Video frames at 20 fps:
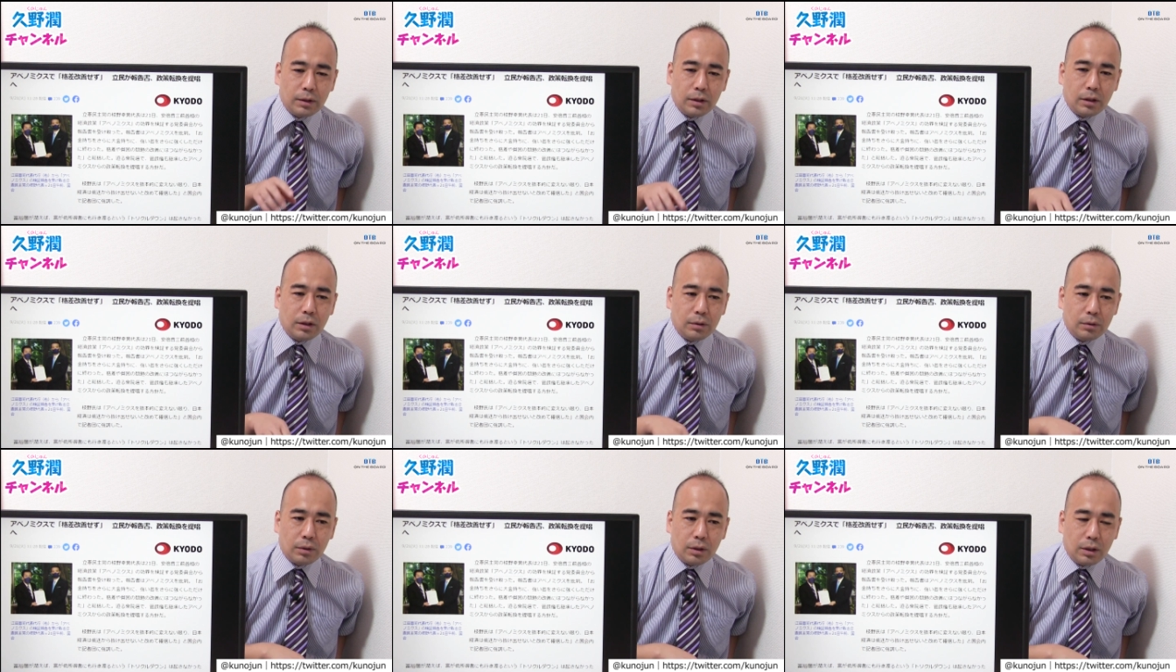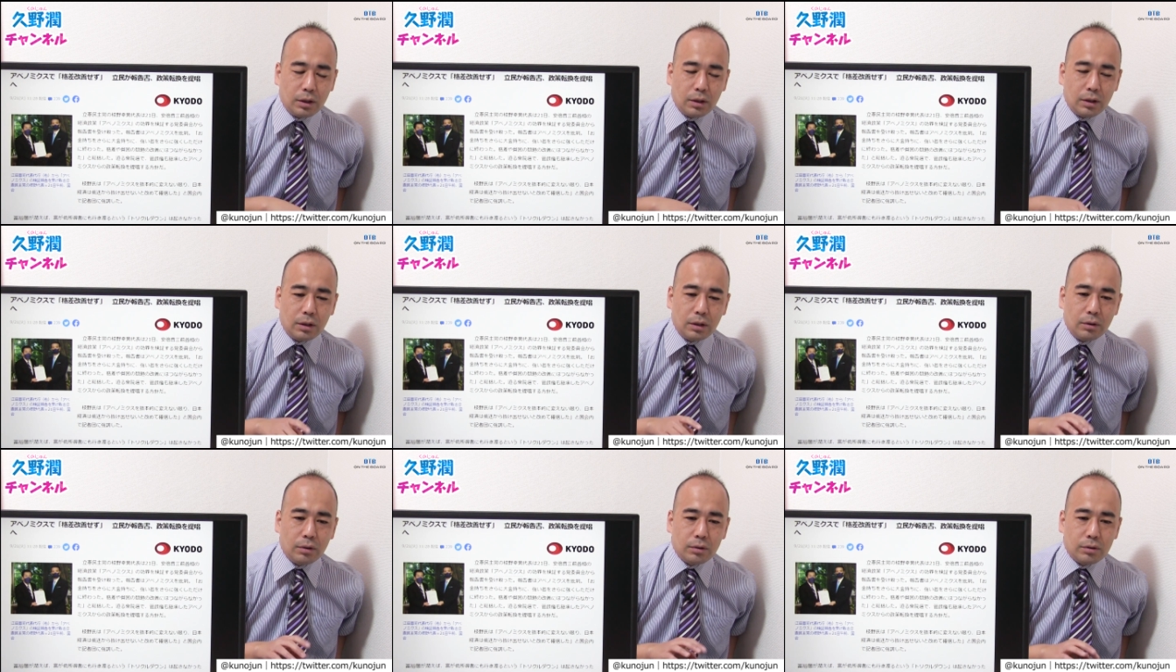めたりと
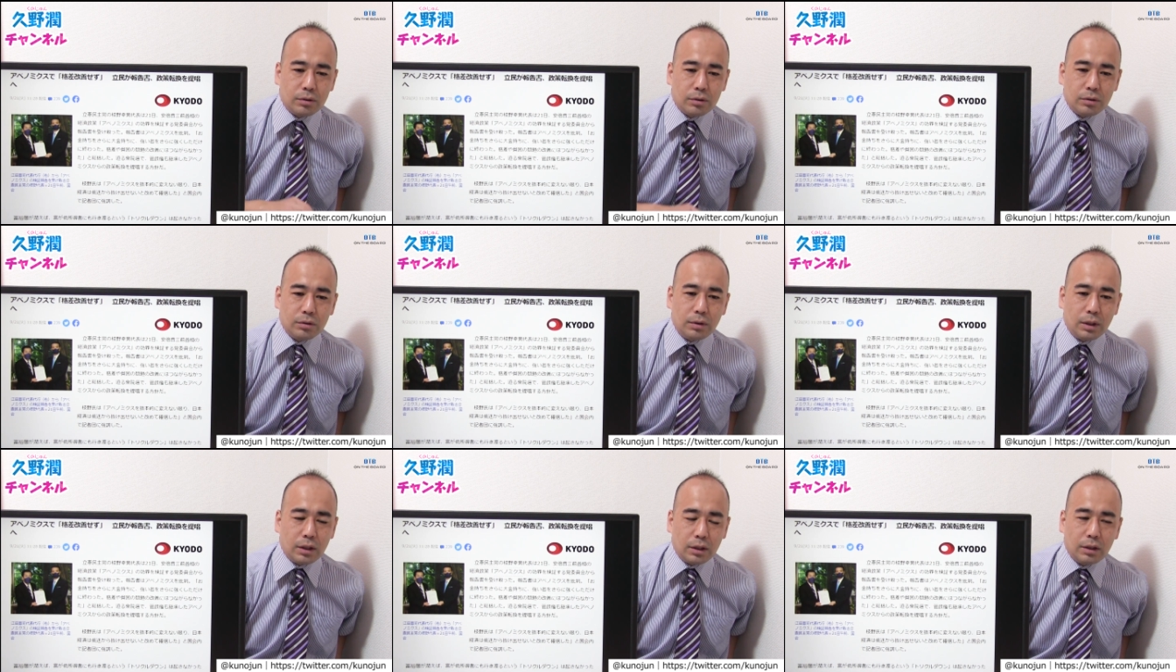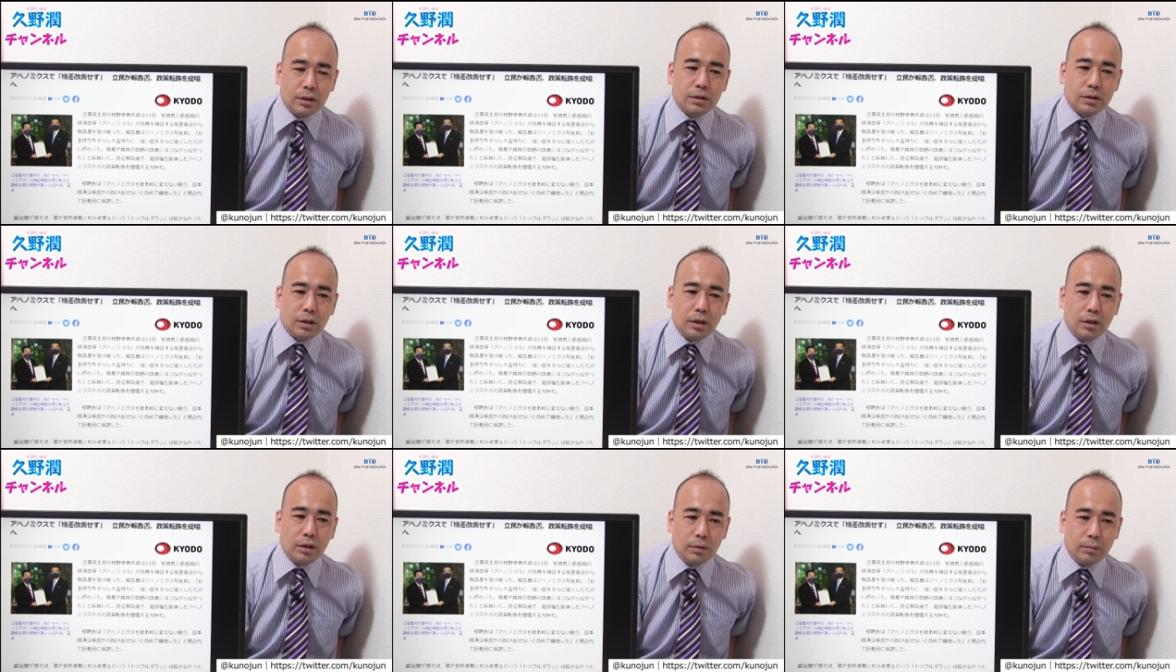か、いろいろするわけで
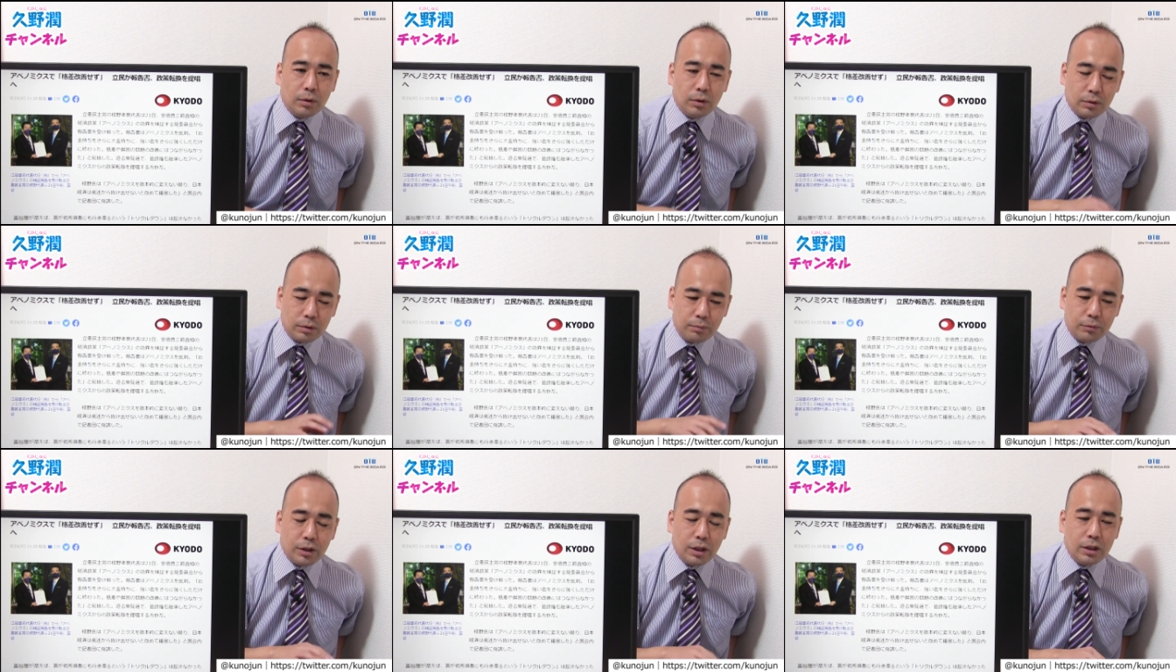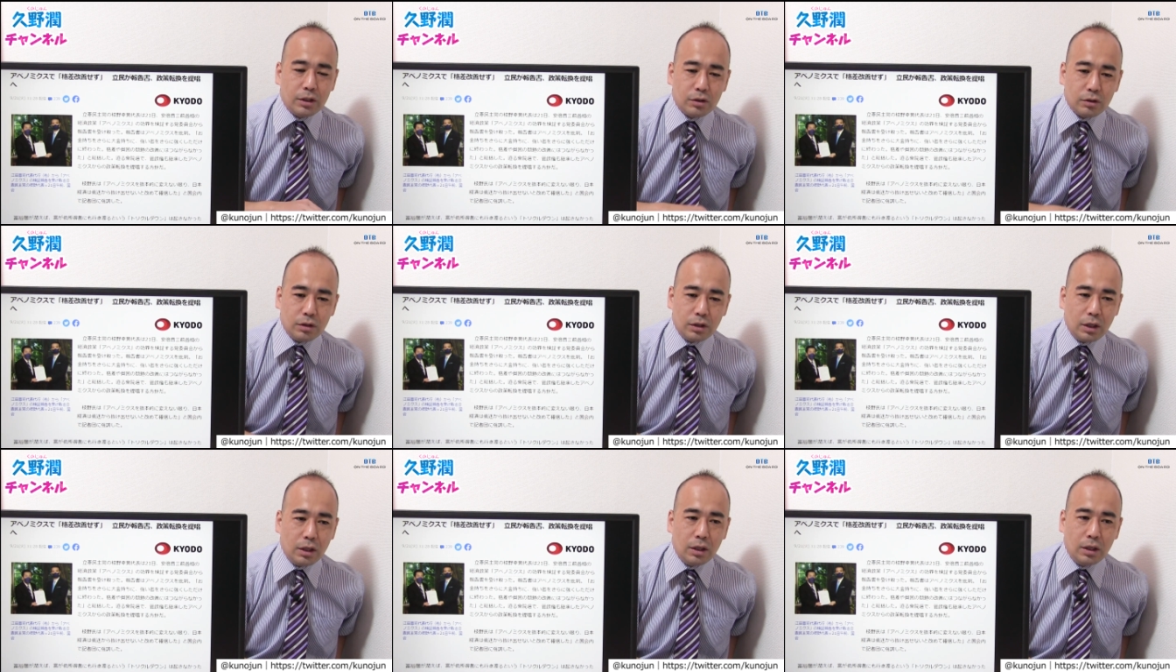すけれども、プレー
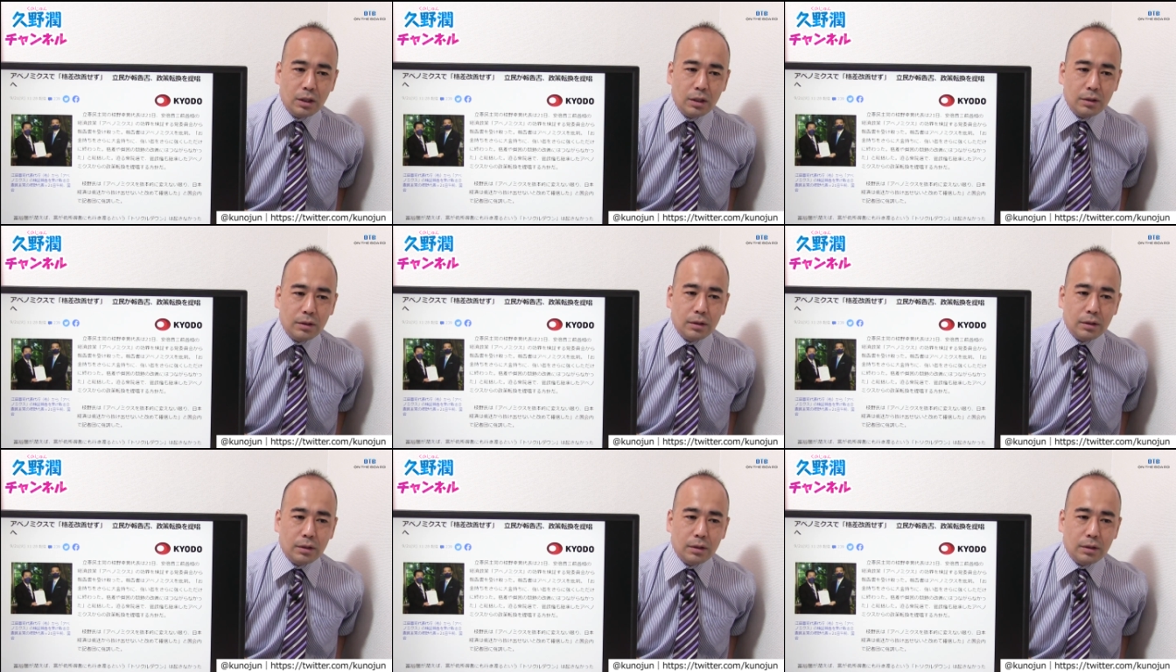中にね。